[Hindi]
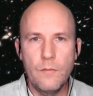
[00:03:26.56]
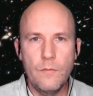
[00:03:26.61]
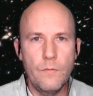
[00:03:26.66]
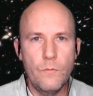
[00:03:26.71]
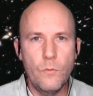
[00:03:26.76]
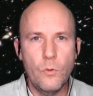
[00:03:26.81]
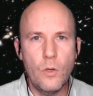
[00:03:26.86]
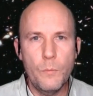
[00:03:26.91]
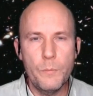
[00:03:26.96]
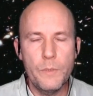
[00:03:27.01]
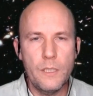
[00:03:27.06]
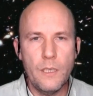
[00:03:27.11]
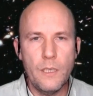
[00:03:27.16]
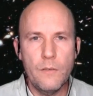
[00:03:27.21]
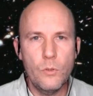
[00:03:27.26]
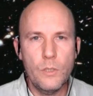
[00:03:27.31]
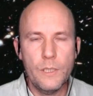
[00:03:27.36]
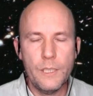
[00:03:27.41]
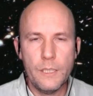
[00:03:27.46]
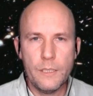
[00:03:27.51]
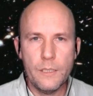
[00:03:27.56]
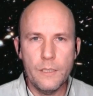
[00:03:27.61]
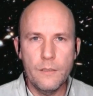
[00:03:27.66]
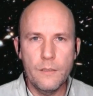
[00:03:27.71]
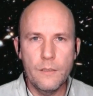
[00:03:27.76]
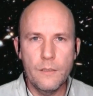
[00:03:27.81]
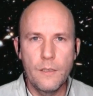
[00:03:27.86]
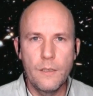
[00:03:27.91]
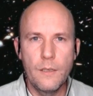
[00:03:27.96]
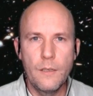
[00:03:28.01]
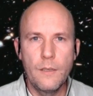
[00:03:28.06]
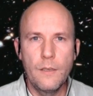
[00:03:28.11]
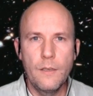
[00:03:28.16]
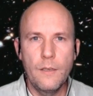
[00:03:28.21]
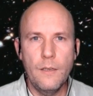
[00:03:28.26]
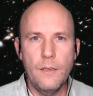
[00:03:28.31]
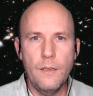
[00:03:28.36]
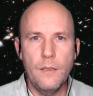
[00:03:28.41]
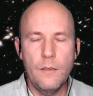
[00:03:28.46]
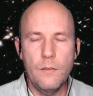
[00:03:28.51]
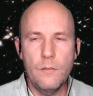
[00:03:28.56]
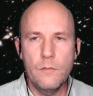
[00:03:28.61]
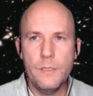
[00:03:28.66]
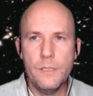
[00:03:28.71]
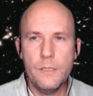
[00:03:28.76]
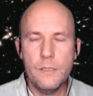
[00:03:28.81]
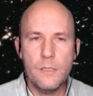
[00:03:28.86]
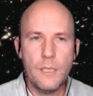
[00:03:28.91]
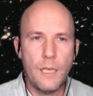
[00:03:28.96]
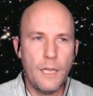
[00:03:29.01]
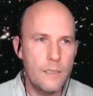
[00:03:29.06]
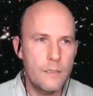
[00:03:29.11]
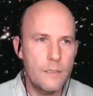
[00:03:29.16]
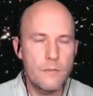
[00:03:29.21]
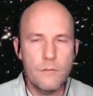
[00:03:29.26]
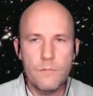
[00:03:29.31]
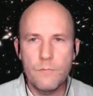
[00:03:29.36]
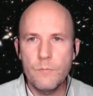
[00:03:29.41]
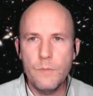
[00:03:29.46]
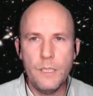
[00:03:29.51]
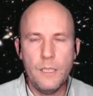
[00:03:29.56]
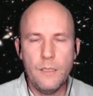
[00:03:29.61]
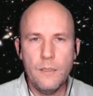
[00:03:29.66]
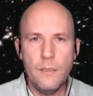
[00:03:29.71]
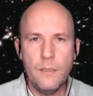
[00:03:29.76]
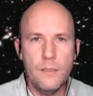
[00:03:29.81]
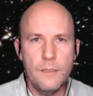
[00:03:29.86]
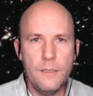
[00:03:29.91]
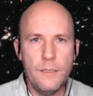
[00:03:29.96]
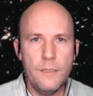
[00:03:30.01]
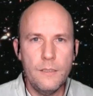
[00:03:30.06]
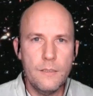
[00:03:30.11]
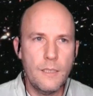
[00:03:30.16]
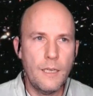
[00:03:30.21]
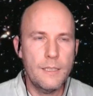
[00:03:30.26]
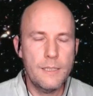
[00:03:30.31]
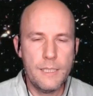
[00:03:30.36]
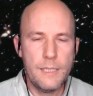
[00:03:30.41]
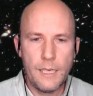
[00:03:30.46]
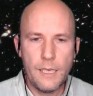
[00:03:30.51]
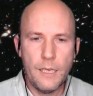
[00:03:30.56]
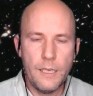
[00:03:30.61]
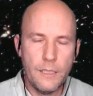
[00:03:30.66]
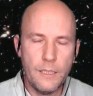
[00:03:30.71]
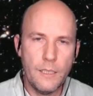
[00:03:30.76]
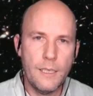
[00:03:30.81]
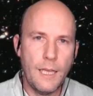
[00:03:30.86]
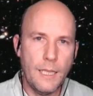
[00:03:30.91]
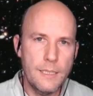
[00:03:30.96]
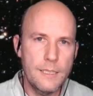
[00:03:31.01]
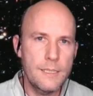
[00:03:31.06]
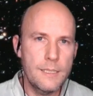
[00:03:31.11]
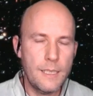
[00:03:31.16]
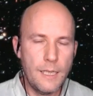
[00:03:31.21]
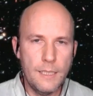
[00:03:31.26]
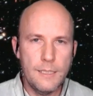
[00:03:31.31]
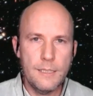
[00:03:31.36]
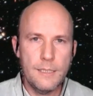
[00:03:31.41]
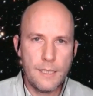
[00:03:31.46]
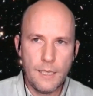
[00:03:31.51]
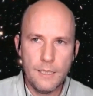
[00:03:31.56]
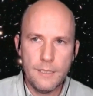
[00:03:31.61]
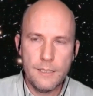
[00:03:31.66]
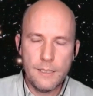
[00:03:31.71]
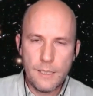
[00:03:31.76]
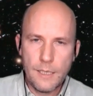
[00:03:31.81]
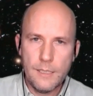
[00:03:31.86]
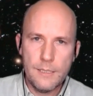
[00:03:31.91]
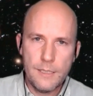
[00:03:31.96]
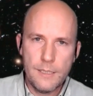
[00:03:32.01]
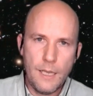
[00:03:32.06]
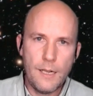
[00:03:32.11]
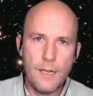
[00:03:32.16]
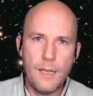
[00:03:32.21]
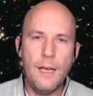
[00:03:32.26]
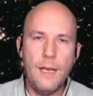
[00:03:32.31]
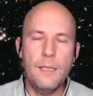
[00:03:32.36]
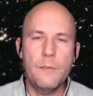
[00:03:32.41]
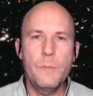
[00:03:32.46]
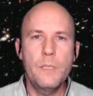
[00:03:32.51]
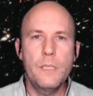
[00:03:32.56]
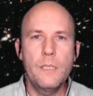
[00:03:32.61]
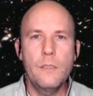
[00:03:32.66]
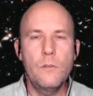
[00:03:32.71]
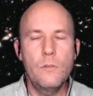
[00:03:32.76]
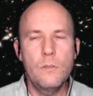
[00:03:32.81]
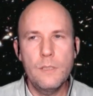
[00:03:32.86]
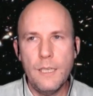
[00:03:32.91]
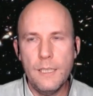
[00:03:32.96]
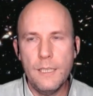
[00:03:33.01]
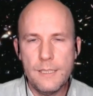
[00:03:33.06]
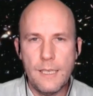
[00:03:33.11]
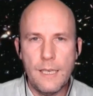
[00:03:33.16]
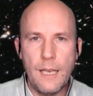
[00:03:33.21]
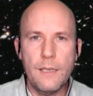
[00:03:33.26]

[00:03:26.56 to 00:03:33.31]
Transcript: हर कोई जानना चाहता है कि हमारी उत्पत्ति कैसे हुई और हम भी ब्रह्मांड की उत्पत्ति के इसी दिलचस्प इतिहास और इसके